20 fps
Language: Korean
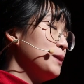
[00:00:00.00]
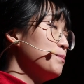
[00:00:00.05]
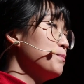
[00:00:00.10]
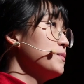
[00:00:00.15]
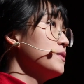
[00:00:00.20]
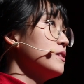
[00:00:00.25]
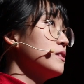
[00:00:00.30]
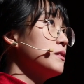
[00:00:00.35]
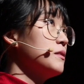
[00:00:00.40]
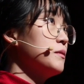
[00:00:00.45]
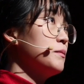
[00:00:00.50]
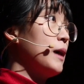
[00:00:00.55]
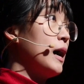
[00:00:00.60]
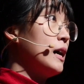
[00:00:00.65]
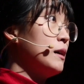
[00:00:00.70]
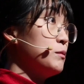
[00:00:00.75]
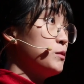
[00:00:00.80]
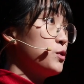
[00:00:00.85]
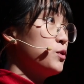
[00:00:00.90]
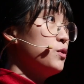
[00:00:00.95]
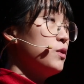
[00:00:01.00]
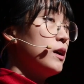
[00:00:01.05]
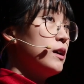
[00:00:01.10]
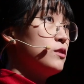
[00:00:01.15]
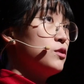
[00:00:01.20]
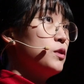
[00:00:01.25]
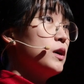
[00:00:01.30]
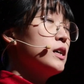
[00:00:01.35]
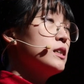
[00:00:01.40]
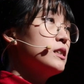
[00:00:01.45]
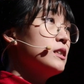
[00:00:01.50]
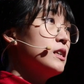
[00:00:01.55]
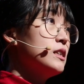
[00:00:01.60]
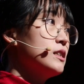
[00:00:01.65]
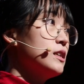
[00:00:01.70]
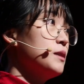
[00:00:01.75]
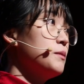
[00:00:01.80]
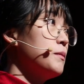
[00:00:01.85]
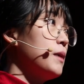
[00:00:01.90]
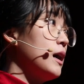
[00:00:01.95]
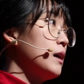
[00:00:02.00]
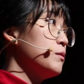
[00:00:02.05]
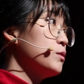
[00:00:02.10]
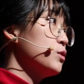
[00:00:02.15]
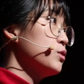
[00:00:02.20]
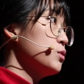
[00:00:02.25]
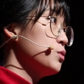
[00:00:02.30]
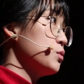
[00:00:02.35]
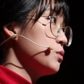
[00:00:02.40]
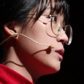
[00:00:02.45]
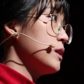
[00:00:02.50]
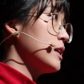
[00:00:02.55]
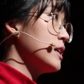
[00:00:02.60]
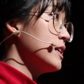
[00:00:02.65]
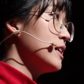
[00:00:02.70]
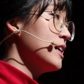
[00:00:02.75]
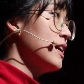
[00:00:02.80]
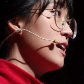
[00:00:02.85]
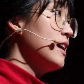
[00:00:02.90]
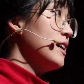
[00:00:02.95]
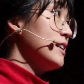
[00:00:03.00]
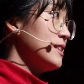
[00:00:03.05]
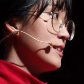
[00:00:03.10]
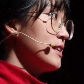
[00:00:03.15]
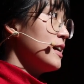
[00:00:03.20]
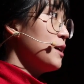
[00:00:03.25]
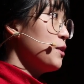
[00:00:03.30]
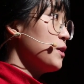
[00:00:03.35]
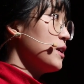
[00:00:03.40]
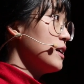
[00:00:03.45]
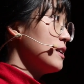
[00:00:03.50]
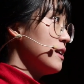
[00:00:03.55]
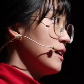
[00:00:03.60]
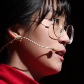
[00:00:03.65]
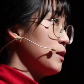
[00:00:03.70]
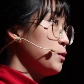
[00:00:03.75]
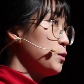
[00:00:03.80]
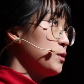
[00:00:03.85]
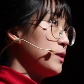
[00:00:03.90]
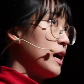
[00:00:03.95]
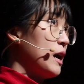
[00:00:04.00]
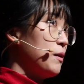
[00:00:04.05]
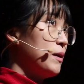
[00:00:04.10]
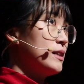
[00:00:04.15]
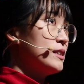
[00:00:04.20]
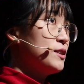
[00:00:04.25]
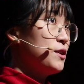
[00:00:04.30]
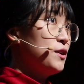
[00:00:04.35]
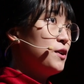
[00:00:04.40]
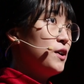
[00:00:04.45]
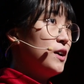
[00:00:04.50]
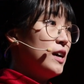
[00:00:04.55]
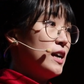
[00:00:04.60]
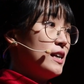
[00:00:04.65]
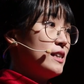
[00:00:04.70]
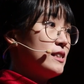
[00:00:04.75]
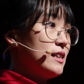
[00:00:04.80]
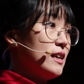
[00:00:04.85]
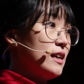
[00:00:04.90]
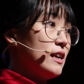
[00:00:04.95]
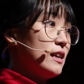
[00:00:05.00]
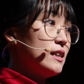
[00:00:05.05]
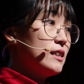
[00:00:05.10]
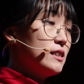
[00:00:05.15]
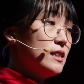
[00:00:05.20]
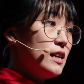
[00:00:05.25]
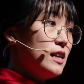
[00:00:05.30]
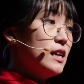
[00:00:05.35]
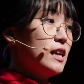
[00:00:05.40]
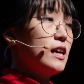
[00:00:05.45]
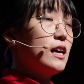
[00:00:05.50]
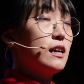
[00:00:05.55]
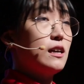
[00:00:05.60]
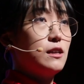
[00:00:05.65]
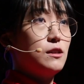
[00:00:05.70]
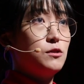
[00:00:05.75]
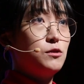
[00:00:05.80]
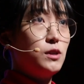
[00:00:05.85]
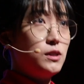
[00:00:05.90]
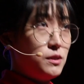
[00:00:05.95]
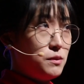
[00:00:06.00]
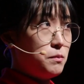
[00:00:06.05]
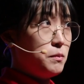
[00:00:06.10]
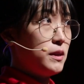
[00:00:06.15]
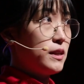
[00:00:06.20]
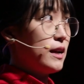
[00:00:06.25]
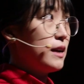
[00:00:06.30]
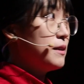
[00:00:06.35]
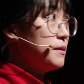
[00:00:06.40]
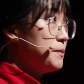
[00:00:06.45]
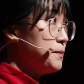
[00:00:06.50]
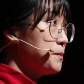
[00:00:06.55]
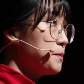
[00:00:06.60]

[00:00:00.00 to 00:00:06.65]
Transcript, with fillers: 기쁜 마음으로, 아주 확신에 찬 마음으로 동생을 사회에 데리고 나와서 이제 살게 됐습니다.